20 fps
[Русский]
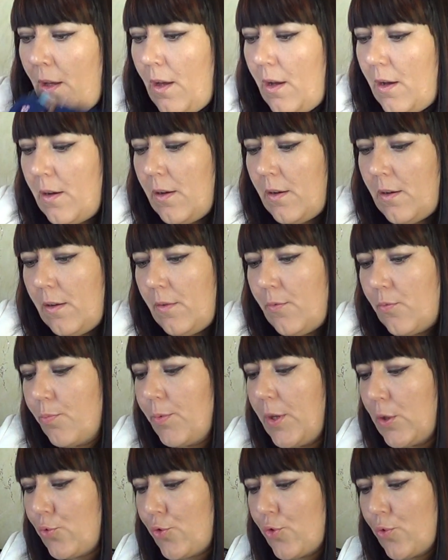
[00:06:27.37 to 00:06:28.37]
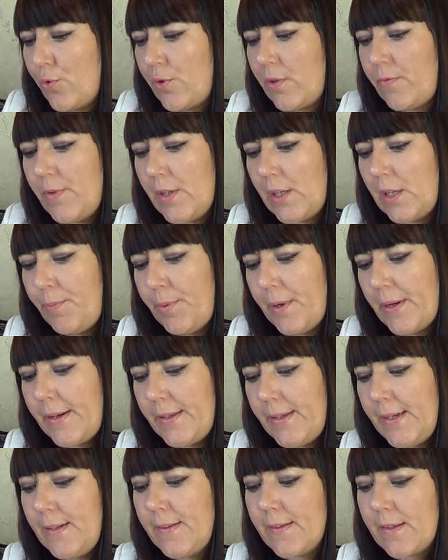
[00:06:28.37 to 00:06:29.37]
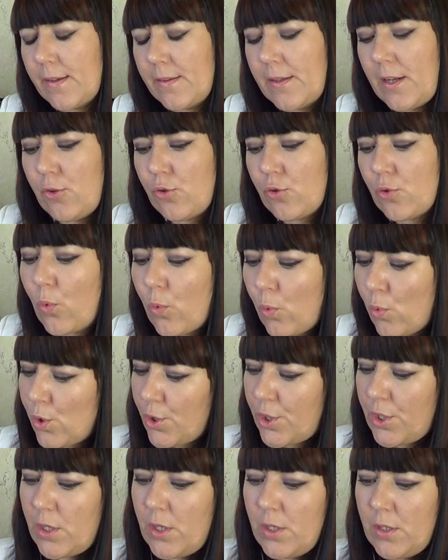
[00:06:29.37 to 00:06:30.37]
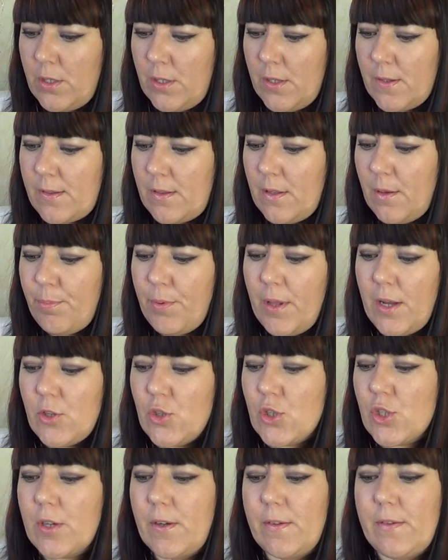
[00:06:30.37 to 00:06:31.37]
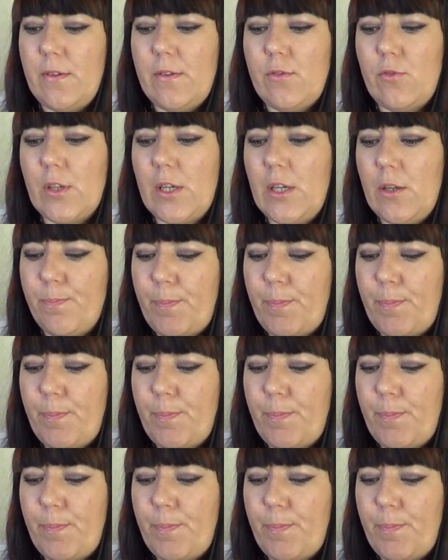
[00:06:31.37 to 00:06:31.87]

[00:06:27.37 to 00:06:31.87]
А, мне тоже родственники приходили, сказали, что очень интересная платьишко, здесь такие